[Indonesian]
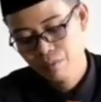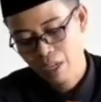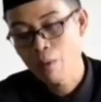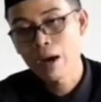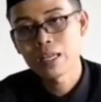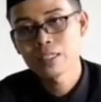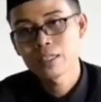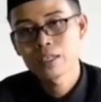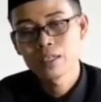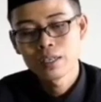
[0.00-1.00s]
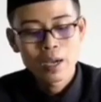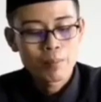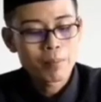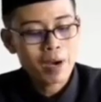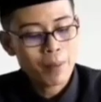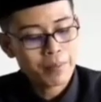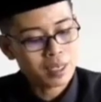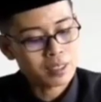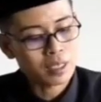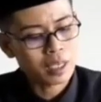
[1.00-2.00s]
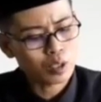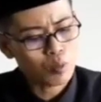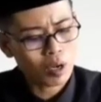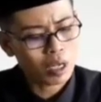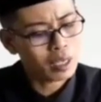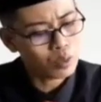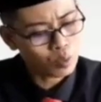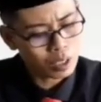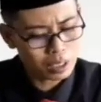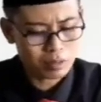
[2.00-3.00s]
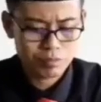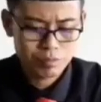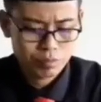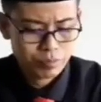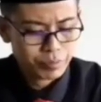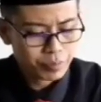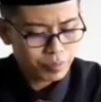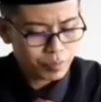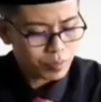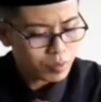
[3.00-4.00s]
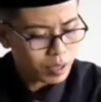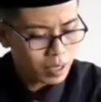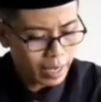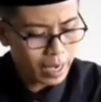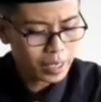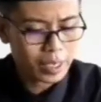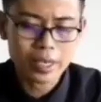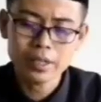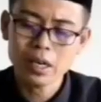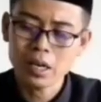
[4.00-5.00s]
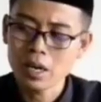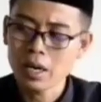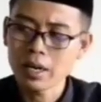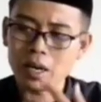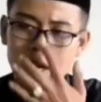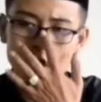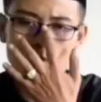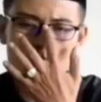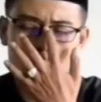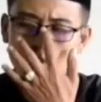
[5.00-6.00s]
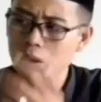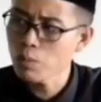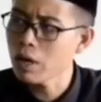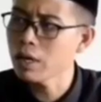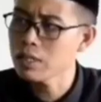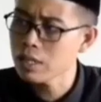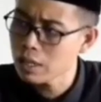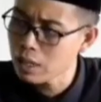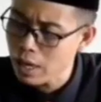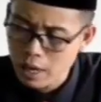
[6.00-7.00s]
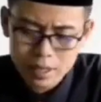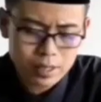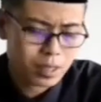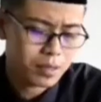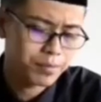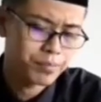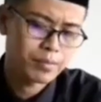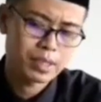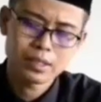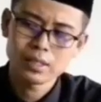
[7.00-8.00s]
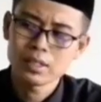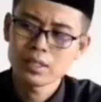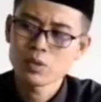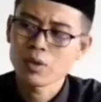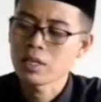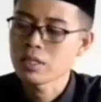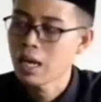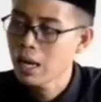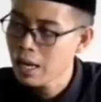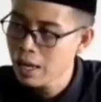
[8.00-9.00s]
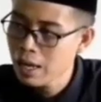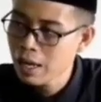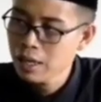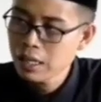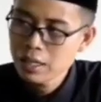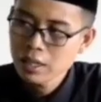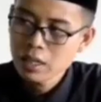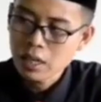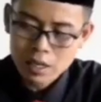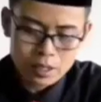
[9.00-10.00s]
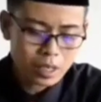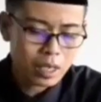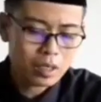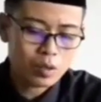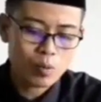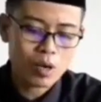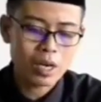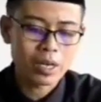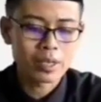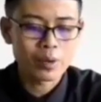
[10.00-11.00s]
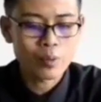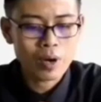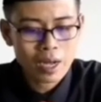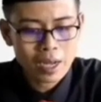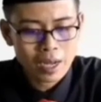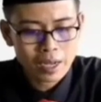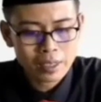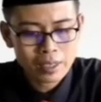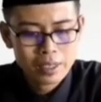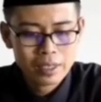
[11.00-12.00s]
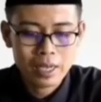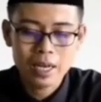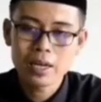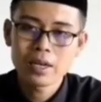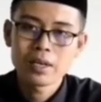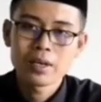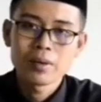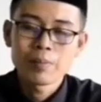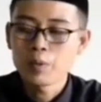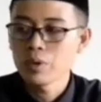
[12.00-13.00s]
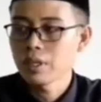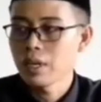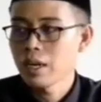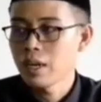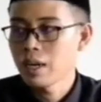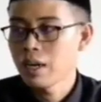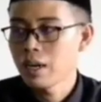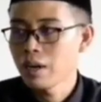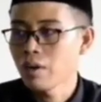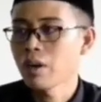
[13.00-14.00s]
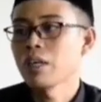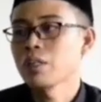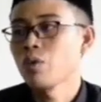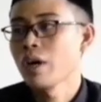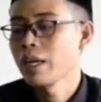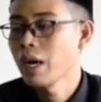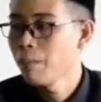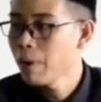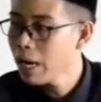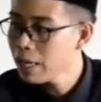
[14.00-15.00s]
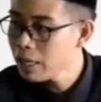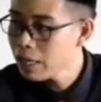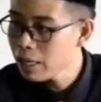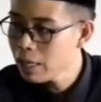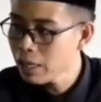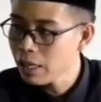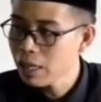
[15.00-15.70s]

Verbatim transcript: Awas, memahami rezeki itu bukan hanya duit. Ya, di kita kadang-kadang kalau bukan duit, bukan rezeki. Eh, suka salah. Rezeki itu bukan hanya uang, ya, punya orang tua yang baik,